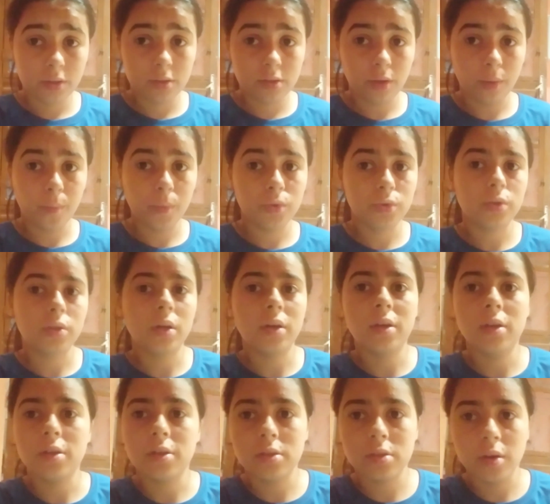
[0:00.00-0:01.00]
só
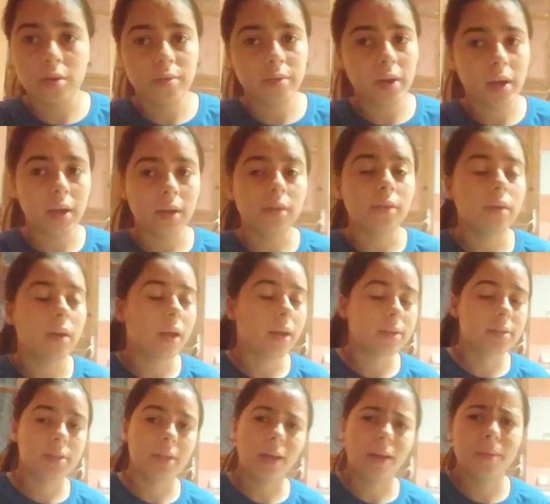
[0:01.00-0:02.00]
mostrei só varrendo lá a
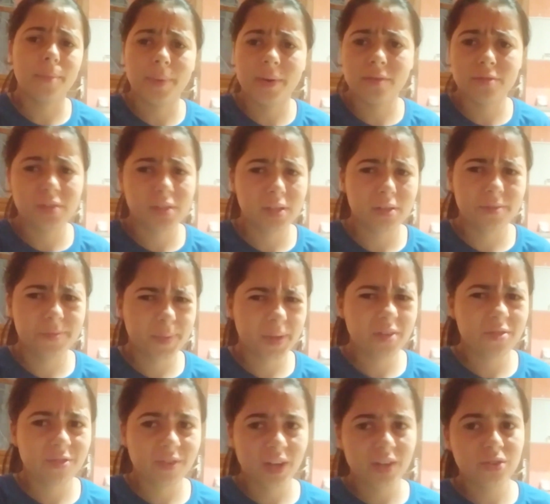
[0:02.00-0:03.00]
sala para vocês, para
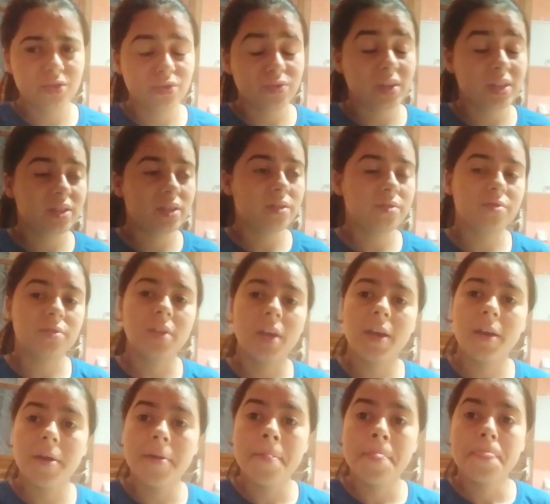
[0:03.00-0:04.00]
não ficar enjoativo, né?